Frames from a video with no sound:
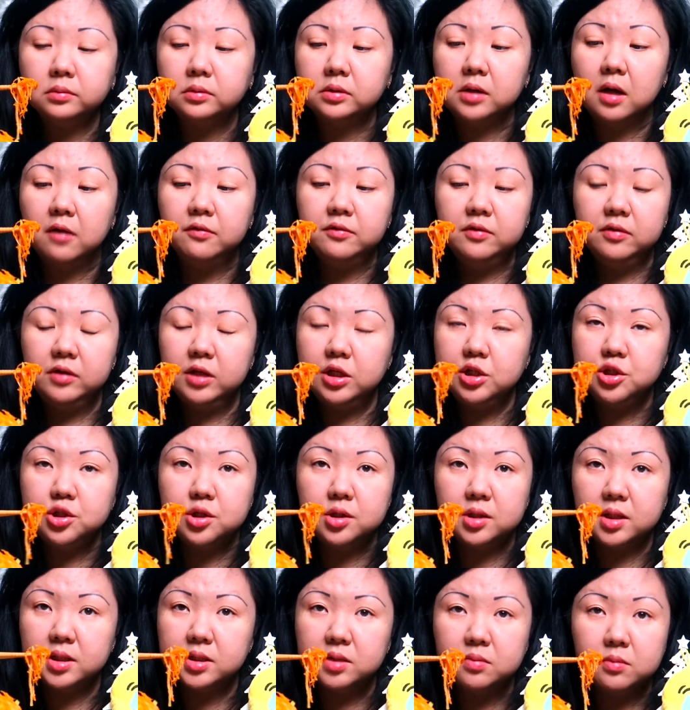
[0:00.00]
А в
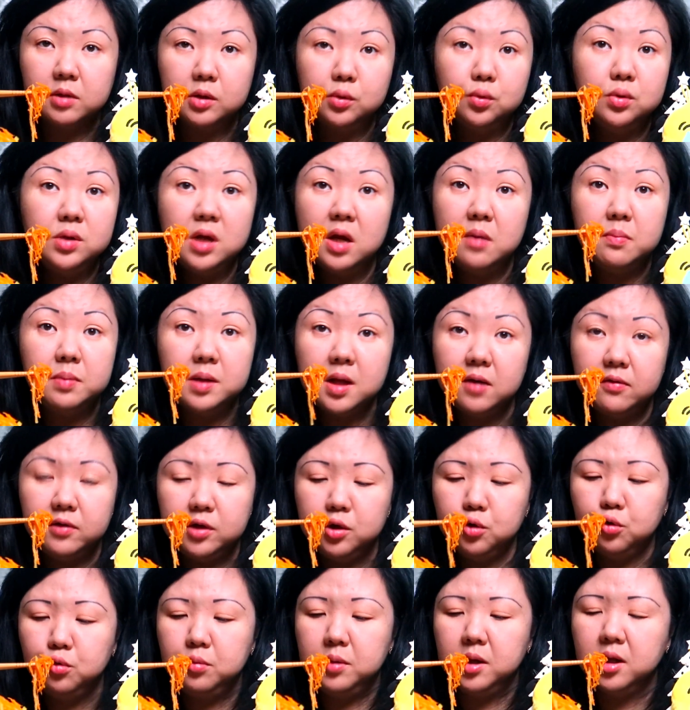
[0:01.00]
2013 году я и
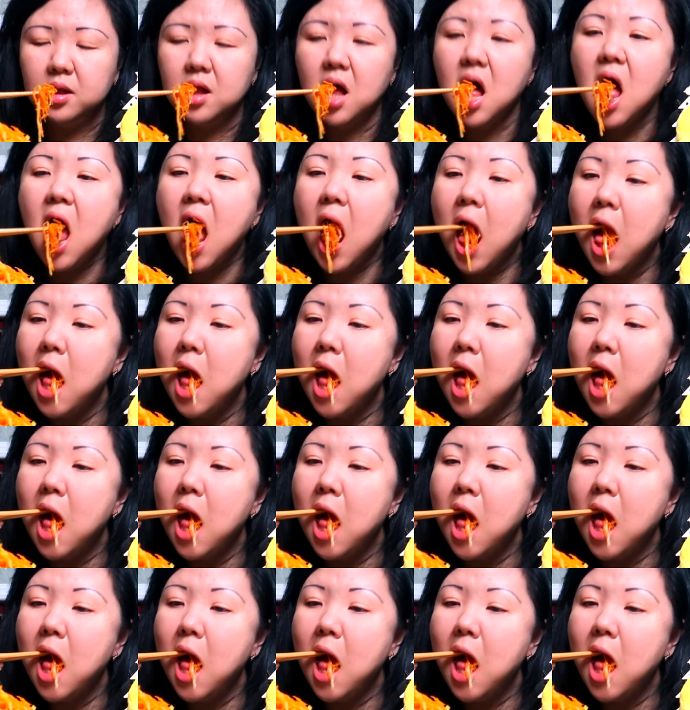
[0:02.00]
плавать не умела.